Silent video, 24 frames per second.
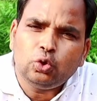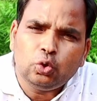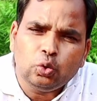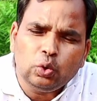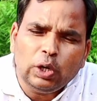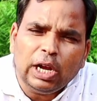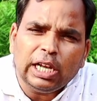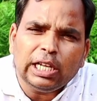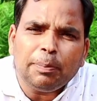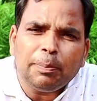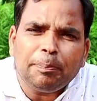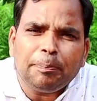
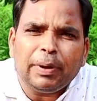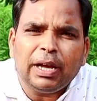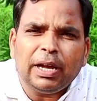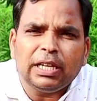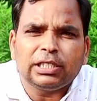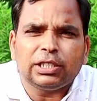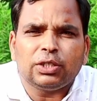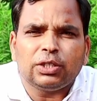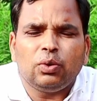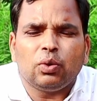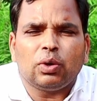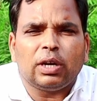चूरा जब
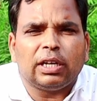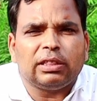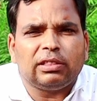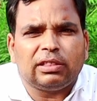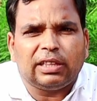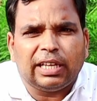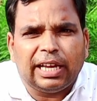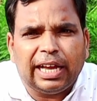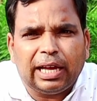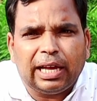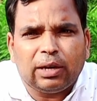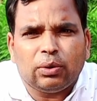पाँच किलो का
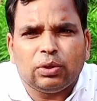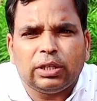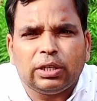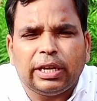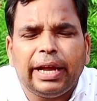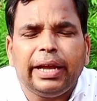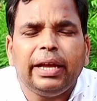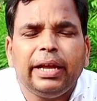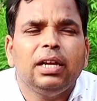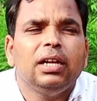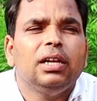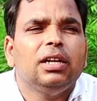तैयार हो
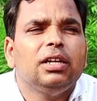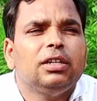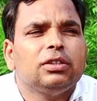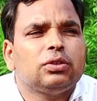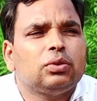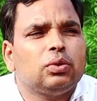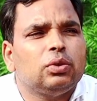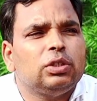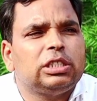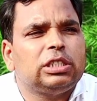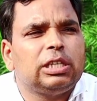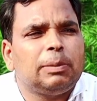जाए
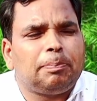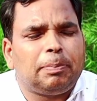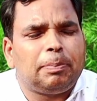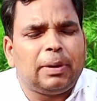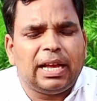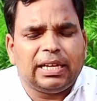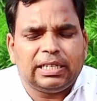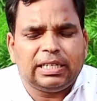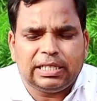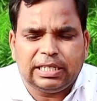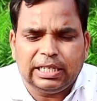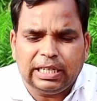तो इसे
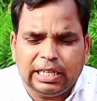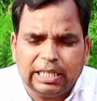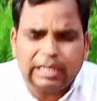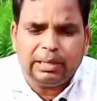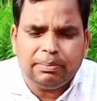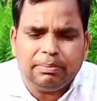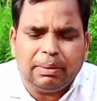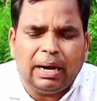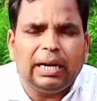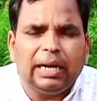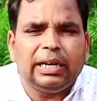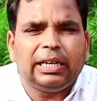प्लास्टिक
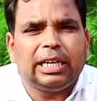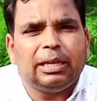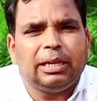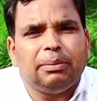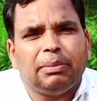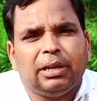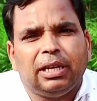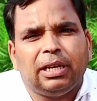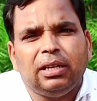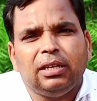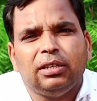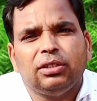की
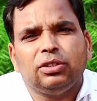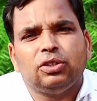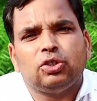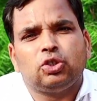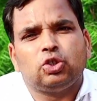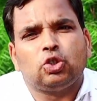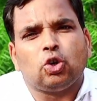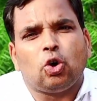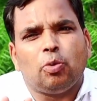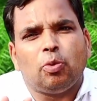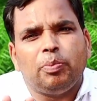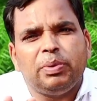बाल्टी में
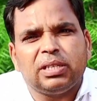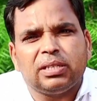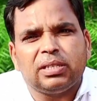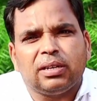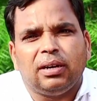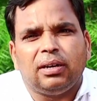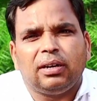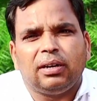24